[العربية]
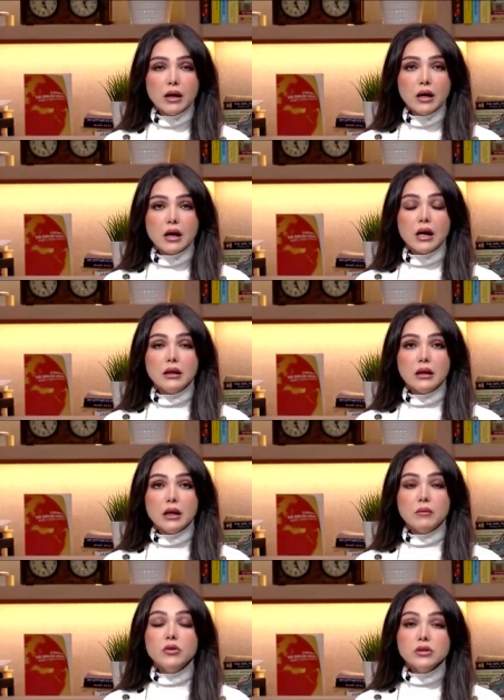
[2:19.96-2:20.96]

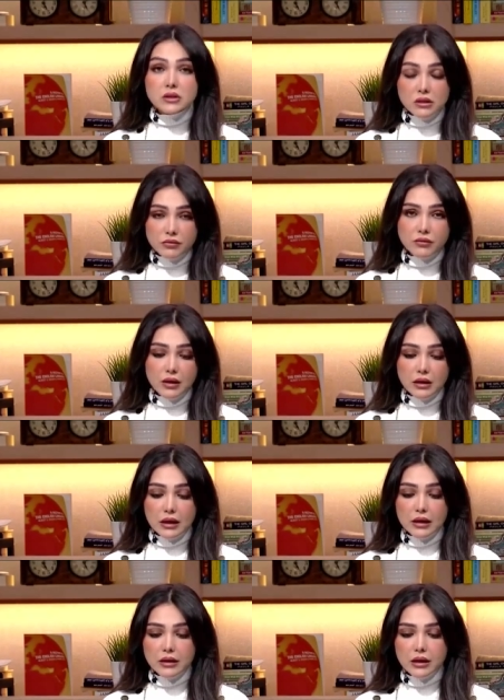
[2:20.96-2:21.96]
المنصف
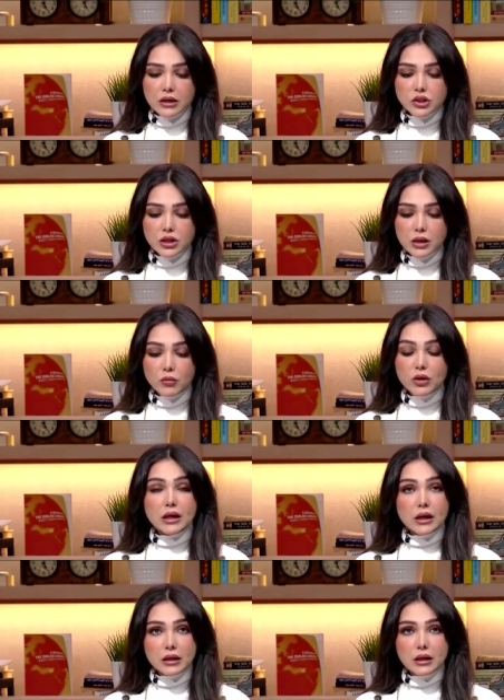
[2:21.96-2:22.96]
لهذا الشاب
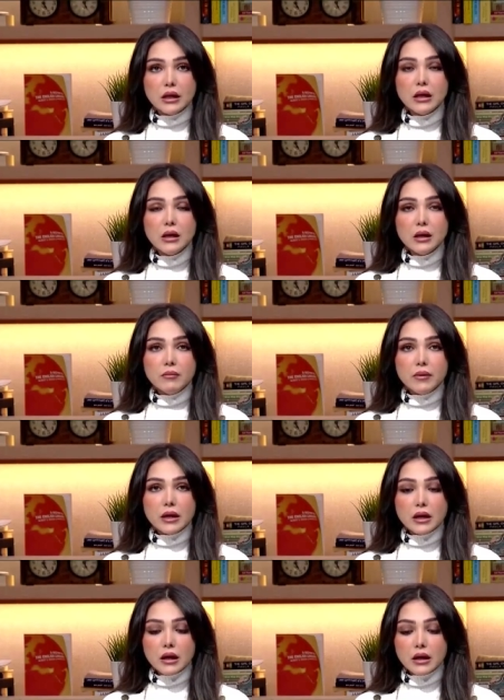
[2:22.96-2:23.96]
ولاهله
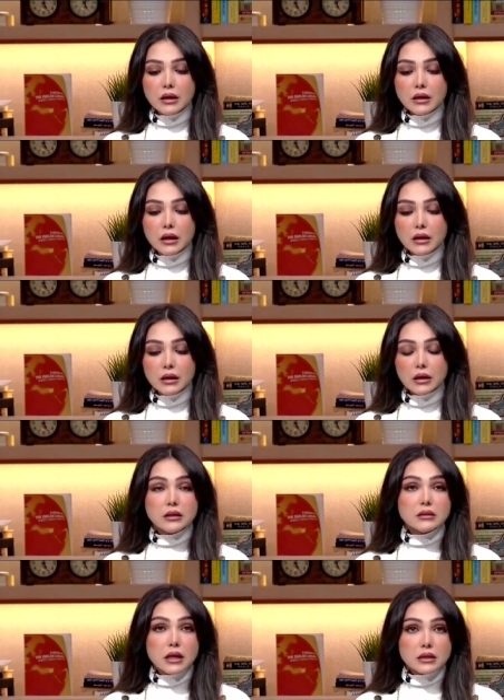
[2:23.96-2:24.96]

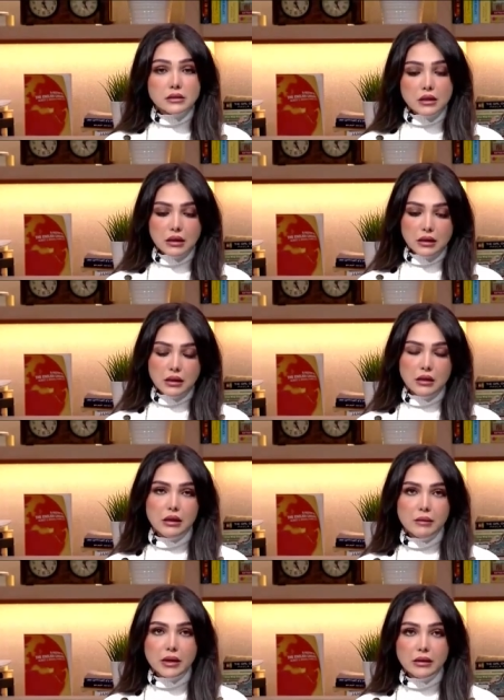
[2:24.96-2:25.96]
بالقصاص
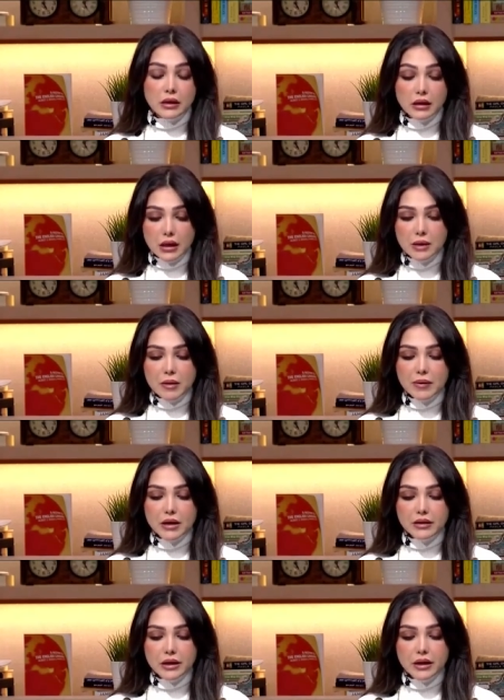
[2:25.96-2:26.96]
لمن قام
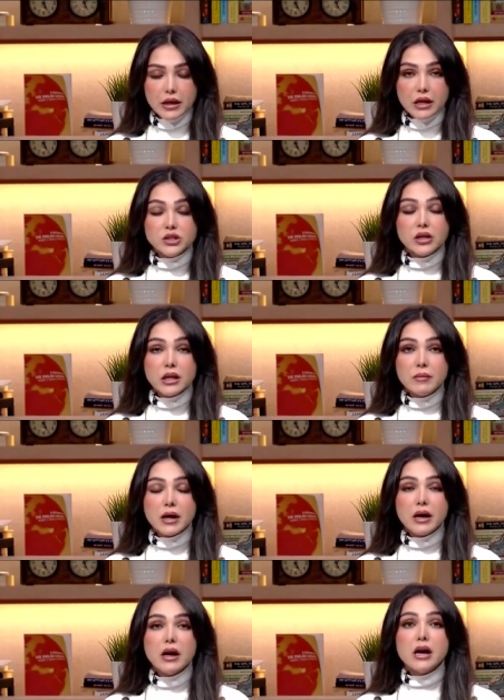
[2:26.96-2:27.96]
بهذه الجريمه
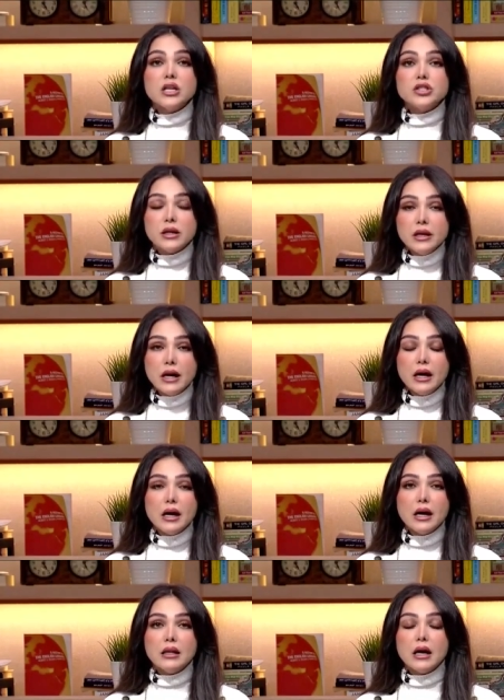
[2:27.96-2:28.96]

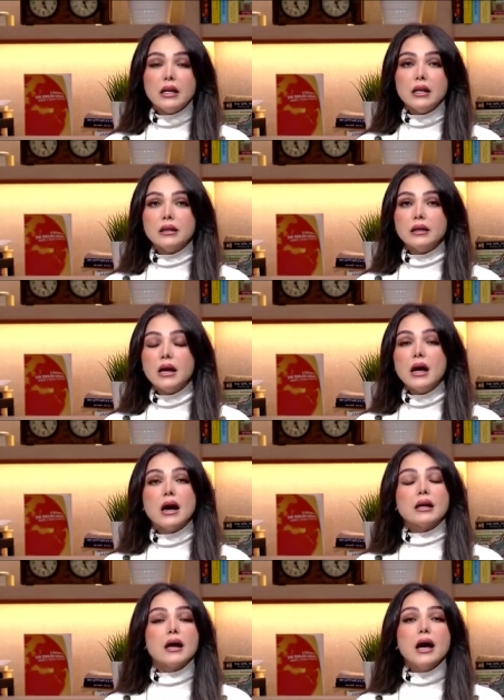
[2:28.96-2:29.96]
الشنيعه التي
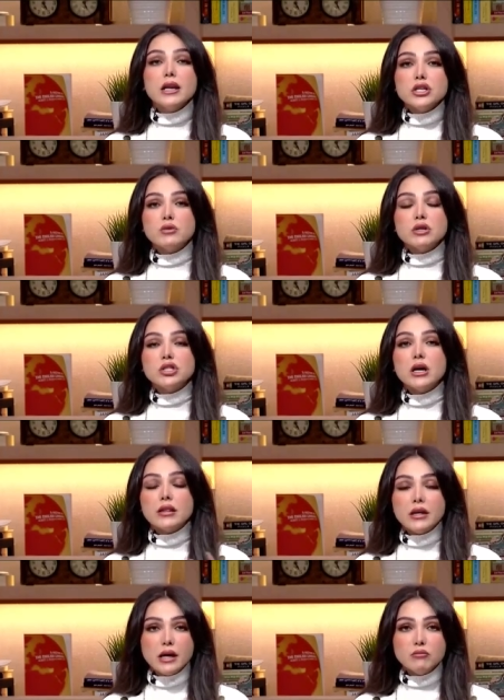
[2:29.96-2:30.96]
الخارجه
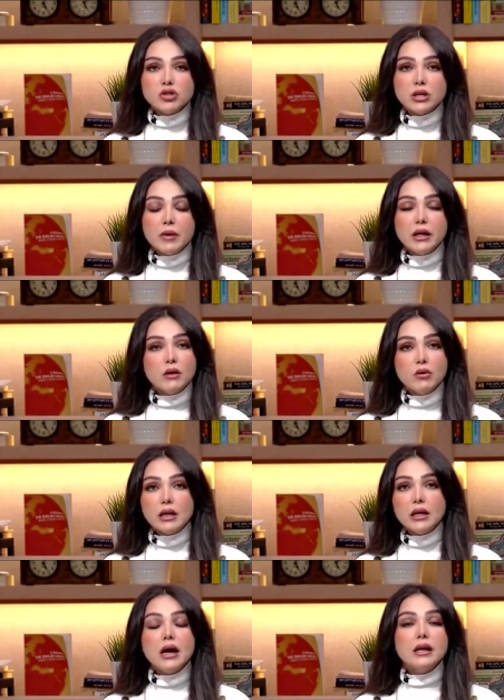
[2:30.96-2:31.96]
والشاذه عن مجتمعنا واللي
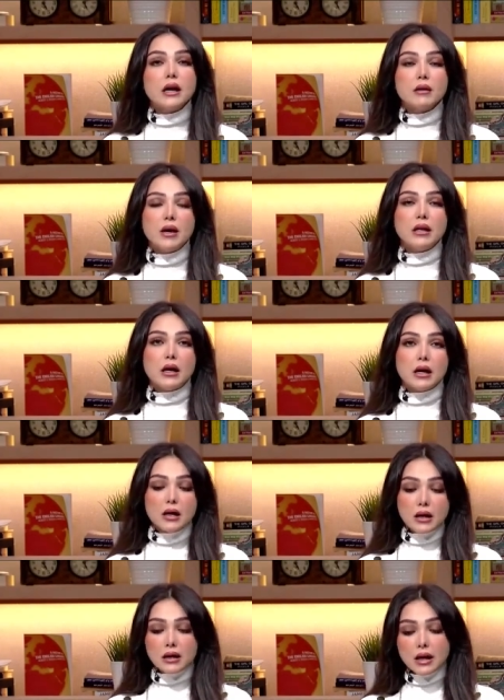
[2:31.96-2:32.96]
لا نقبلها
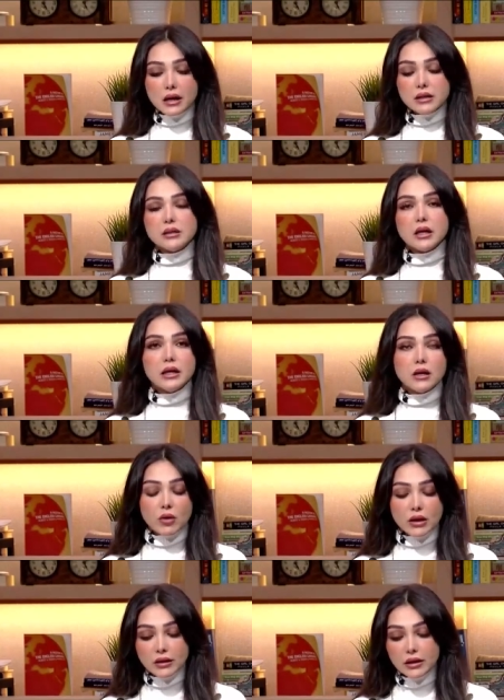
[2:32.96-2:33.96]
لا انسانيا
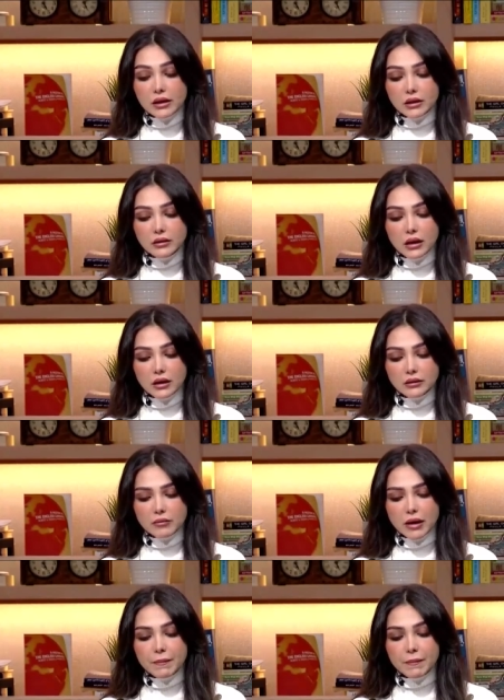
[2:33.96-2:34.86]
ولا دينيا طبعا